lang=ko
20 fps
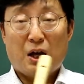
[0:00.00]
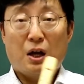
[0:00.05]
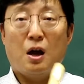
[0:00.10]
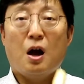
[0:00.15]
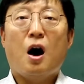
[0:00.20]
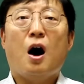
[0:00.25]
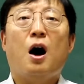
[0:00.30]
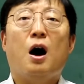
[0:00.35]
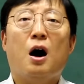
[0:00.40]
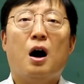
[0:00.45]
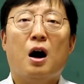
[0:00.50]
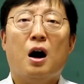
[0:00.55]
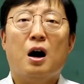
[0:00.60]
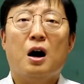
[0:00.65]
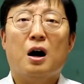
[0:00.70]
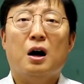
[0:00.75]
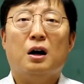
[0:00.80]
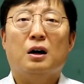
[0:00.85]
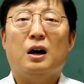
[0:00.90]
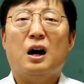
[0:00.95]
어,
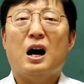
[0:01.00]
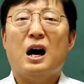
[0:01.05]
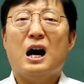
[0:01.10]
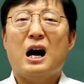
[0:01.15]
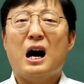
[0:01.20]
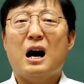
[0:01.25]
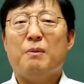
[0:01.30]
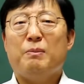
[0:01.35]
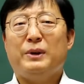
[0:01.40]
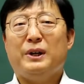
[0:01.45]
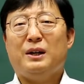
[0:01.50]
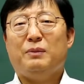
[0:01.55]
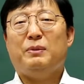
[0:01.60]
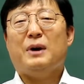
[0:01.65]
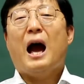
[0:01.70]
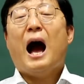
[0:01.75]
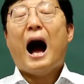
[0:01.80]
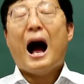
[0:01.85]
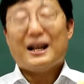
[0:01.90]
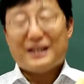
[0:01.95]
어, 미, 미,
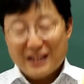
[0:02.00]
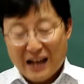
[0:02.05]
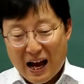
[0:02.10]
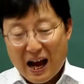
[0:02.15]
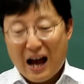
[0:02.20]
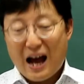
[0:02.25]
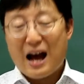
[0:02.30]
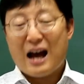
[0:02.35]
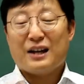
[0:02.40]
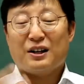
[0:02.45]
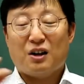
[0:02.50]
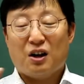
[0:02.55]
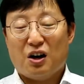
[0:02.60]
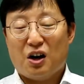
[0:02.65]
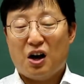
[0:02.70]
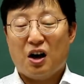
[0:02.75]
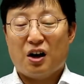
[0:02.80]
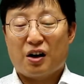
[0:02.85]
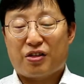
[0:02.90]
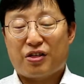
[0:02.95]
아차,
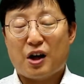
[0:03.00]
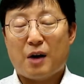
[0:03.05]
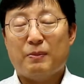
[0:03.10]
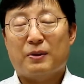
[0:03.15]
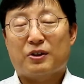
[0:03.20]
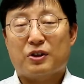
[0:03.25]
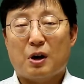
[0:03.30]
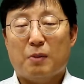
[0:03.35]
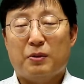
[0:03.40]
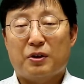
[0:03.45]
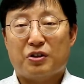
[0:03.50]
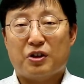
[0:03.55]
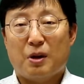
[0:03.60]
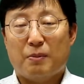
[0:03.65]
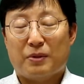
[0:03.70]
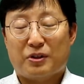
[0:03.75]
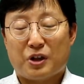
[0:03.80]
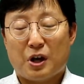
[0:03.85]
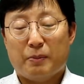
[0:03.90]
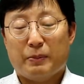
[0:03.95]
이거 서밍, 서밍,
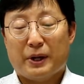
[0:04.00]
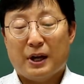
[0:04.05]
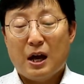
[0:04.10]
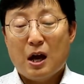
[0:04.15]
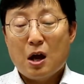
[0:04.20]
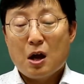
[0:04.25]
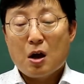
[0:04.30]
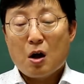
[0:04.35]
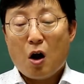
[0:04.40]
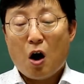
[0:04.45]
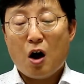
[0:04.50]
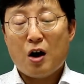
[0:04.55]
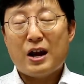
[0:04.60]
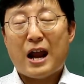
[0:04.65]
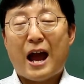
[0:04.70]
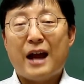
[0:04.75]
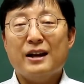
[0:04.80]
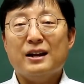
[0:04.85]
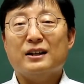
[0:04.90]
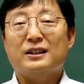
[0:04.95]
서밍, 서밍. 어,
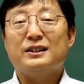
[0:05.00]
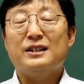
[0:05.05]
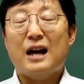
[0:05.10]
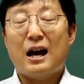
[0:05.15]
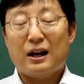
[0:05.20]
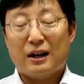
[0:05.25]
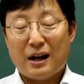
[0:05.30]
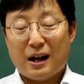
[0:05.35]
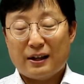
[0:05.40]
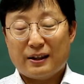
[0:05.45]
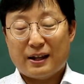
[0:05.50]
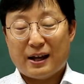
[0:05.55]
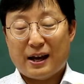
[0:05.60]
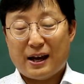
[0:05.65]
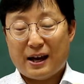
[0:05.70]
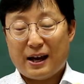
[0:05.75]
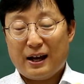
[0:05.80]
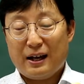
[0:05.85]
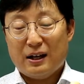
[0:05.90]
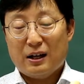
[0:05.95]
레는 그냥
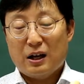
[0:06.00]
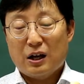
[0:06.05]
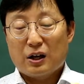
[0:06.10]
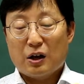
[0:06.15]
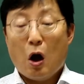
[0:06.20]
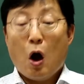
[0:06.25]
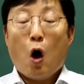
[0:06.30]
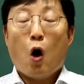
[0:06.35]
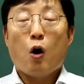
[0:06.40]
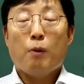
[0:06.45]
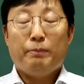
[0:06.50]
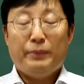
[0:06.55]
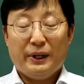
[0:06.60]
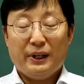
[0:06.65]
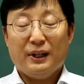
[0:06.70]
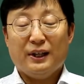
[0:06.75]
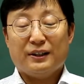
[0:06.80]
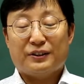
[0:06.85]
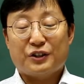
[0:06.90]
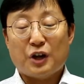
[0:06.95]
레인데 어,
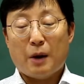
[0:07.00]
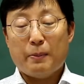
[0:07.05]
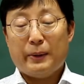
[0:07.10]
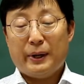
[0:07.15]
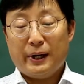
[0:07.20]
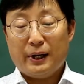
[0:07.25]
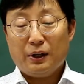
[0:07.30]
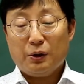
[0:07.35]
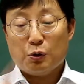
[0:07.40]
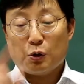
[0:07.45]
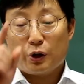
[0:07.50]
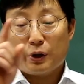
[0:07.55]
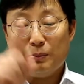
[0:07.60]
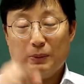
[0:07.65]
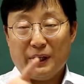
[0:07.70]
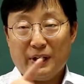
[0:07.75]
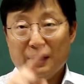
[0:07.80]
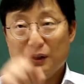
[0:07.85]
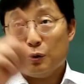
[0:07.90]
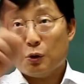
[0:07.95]
미, 서밍, 여기
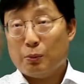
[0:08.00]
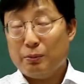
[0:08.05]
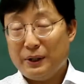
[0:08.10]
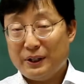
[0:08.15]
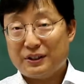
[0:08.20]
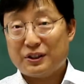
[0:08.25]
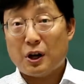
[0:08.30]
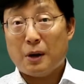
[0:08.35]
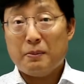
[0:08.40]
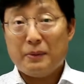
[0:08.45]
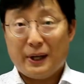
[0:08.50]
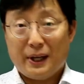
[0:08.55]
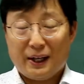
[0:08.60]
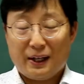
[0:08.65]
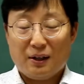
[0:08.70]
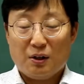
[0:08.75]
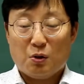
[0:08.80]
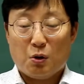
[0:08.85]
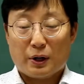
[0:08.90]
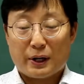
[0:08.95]
미, 요 미,
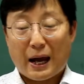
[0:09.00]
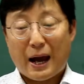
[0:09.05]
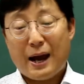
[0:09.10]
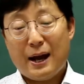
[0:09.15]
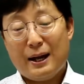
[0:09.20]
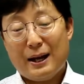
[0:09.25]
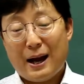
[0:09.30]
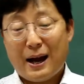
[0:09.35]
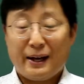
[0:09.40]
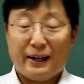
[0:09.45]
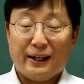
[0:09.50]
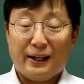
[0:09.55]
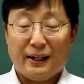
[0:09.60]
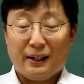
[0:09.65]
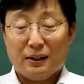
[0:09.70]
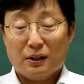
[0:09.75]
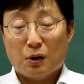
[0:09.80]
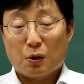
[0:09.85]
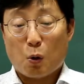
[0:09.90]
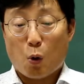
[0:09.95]
서밍. 오케이, 레디.
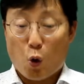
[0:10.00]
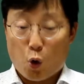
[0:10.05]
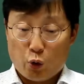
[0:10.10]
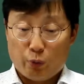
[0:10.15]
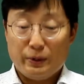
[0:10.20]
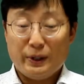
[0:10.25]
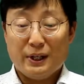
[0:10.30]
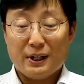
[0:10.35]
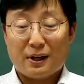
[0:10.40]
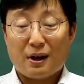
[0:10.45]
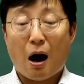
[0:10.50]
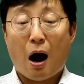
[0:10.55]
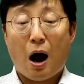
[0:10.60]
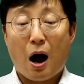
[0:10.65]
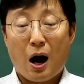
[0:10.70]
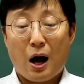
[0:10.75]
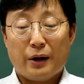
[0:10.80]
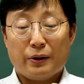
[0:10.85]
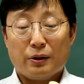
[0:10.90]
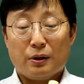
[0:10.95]

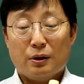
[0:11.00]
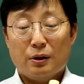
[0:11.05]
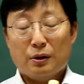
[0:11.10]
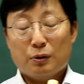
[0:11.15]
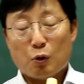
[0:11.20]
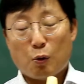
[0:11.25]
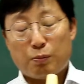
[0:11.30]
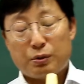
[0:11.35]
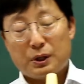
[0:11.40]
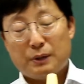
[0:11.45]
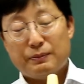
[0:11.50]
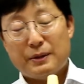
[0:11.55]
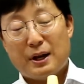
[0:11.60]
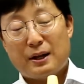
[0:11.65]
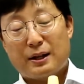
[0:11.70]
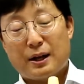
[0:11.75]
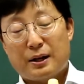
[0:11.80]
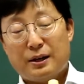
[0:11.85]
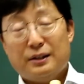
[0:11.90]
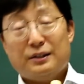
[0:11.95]
고음이니까 높은 음 낼
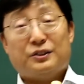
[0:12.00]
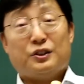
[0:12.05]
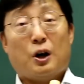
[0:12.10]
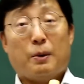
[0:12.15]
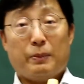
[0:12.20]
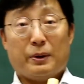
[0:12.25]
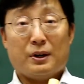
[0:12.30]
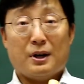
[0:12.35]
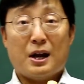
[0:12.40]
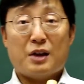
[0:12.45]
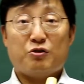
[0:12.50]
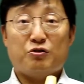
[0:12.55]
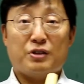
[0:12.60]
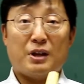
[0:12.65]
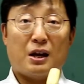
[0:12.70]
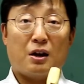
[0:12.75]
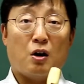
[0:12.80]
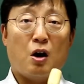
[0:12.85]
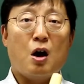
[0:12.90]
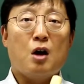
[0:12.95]
때는 서밍을
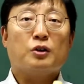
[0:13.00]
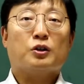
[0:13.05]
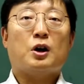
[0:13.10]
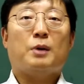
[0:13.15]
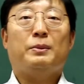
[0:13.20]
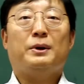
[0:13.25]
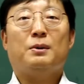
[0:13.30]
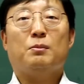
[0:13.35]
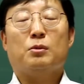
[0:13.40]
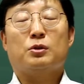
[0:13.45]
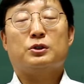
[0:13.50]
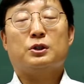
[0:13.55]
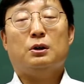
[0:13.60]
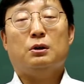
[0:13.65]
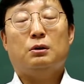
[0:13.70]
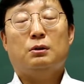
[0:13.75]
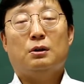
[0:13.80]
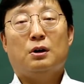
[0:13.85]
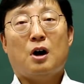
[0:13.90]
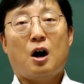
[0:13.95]
해준다는 거. 서밍은
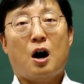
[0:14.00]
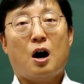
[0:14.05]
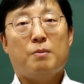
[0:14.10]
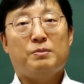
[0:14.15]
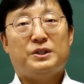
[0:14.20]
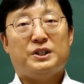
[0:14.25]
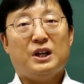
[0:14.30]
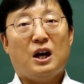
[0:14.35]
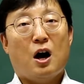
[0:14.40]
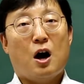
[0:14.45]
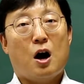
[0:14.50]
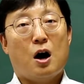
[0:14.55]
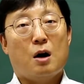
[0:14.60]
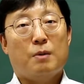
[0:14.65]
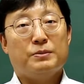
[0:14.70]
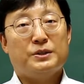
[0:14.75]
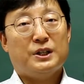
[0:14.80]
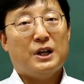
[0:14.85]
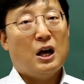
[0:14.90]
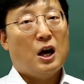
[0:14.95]
뭐죠? 엄지,
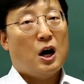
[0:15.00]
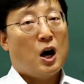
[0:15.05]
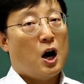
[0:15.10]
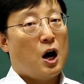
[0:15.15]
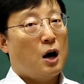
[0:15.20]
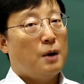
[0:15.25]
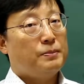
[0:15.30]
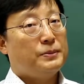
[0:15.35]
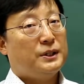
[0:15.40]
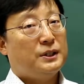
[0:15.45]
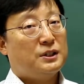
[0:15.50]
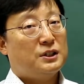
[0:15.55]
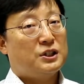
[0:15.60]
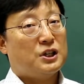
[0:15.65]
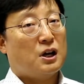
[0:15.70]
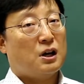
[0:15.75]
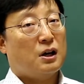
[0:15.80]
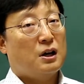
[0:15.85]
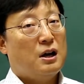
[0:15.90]
엄지, 엄지, 척.